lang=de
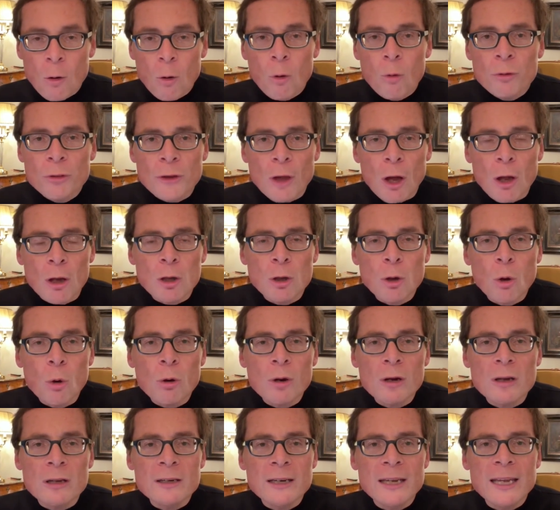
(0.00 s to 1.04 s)
und da
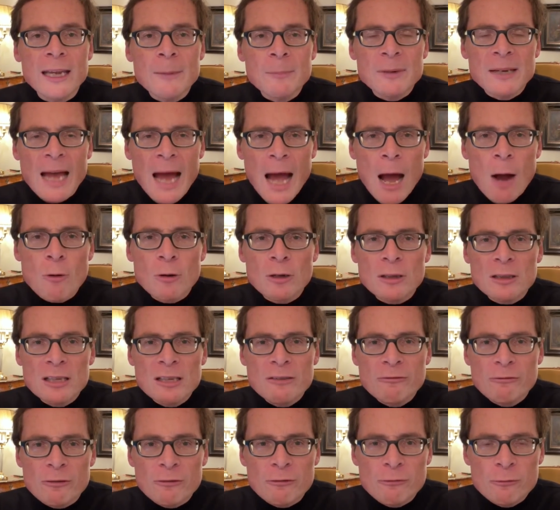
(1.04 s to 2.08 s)
locken eben auch
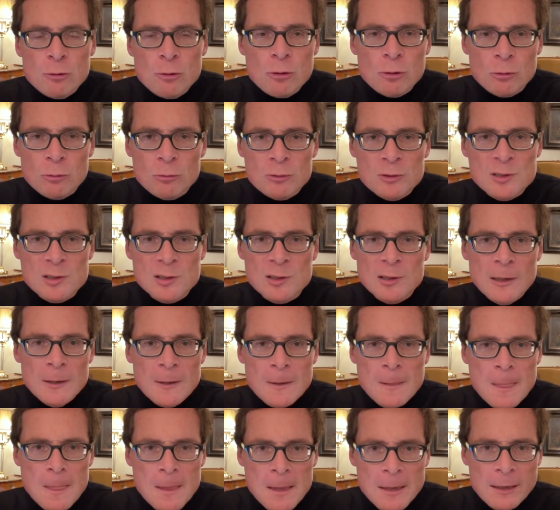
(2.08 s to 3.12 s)
die
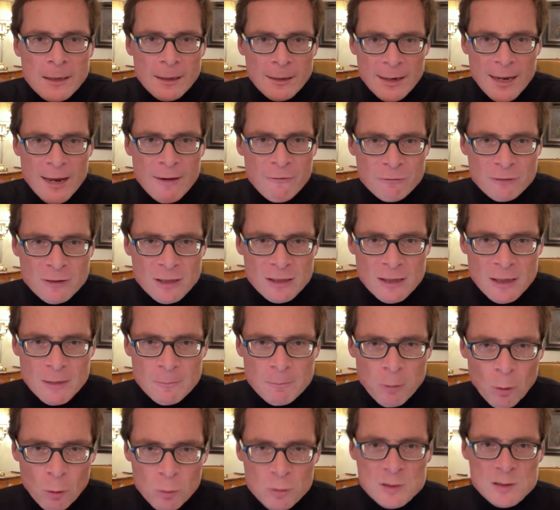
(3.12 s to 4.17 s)
Verführungskräfte der
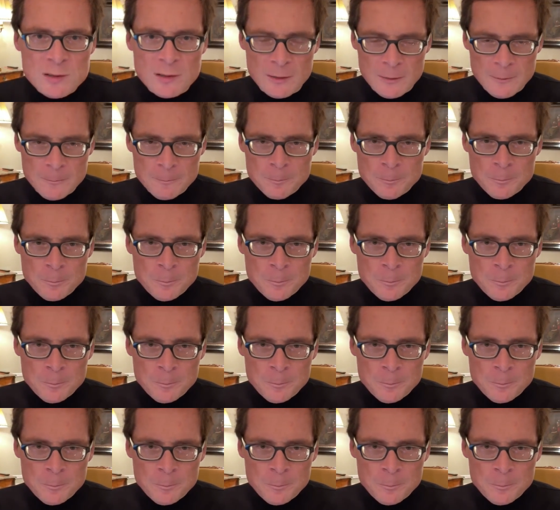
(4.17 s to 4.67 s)
Posten.